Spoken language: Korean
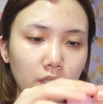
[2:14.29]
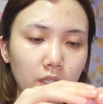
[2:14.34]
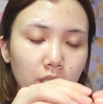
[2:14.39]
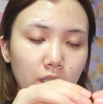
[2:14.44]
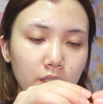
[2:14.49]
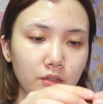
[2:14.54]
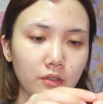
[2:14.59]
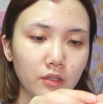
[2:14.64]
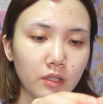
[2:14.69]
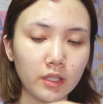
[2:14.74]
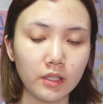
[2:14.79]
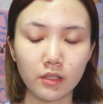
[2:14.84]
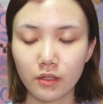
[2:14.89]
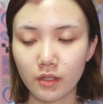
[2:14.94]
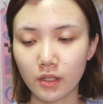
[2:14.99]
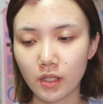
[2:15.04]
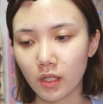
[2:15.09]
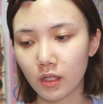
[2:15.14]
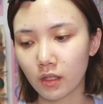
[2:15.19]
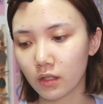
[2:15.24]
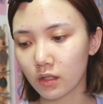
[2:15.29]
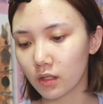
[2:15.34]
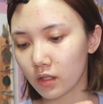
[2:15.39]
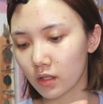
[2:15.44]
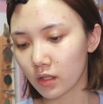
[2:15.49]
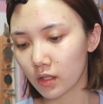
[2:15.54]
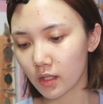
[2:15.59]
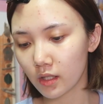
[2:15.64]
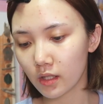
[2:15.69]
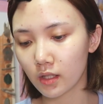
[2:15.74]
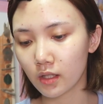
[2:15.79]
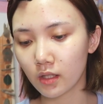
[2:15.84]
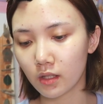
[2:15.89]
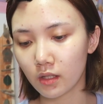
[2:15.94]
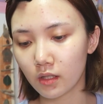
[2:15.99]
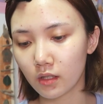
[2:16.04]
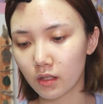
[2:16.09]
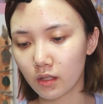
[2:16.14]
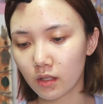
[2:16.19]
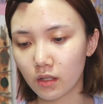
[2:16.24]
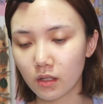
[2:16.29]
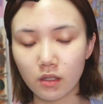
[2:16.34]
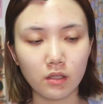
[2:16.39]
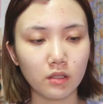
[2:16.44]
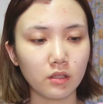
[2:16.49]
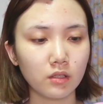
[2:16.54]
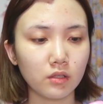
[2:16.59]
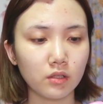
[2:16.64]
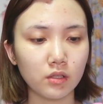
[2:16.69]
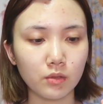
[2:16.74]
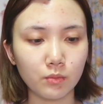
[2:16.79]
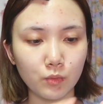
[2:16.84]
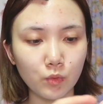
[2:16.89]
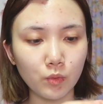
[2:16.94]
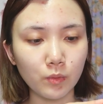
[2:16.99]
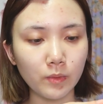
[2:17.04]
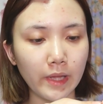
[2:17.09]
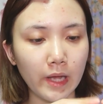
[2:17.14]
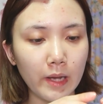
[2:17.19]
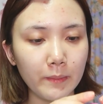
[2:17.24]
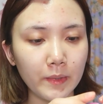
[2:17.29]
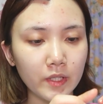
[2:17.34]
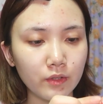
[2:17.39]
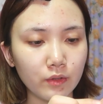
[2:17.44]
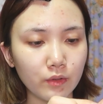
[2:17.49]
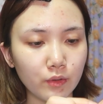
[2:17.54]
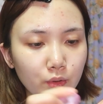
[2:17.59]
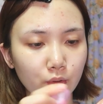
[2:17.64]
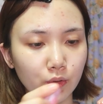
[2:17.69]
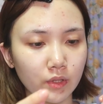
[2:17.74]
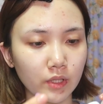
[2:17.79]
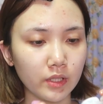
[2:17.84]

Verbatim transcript: 가져갔는데 이게 지금 좀 남았어요.